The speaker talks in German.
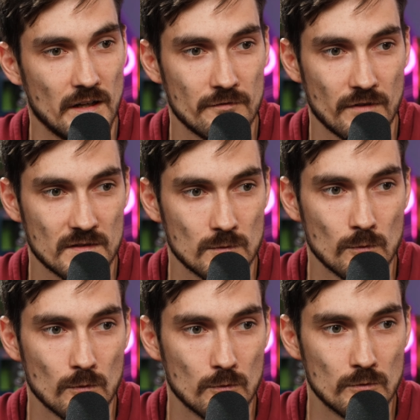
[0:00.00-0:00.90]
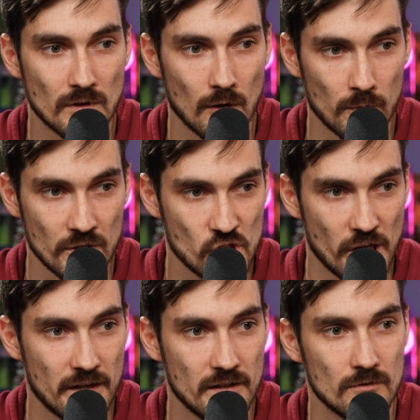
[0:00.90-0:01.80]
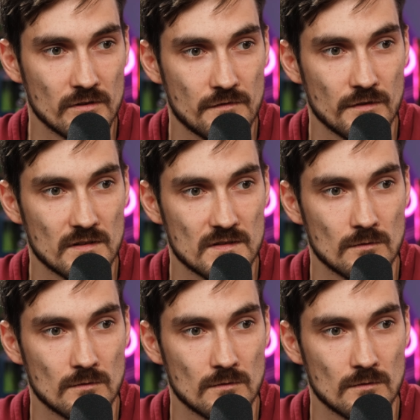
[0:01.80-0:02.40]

einfach so unglaublich shady und ich finde es